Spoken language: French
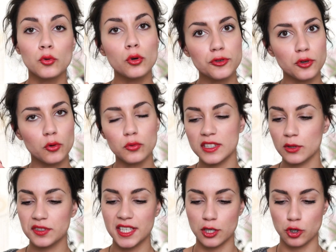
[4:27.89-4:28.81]
Donc le second,
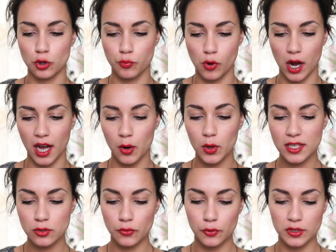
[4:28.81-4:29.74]
c'est aussi un shampoing
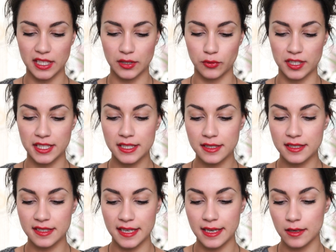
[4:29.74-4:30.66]
Rawa, sauf que cette fois-ci,
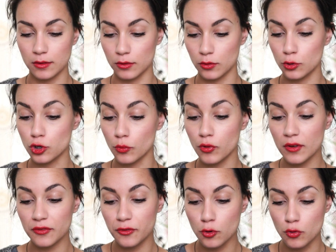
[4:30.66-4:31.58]
c'est euh, le
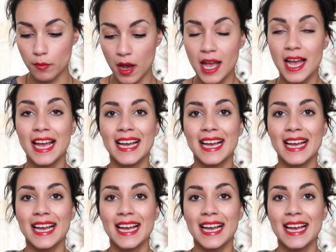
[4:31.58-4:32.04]
shampoing volume.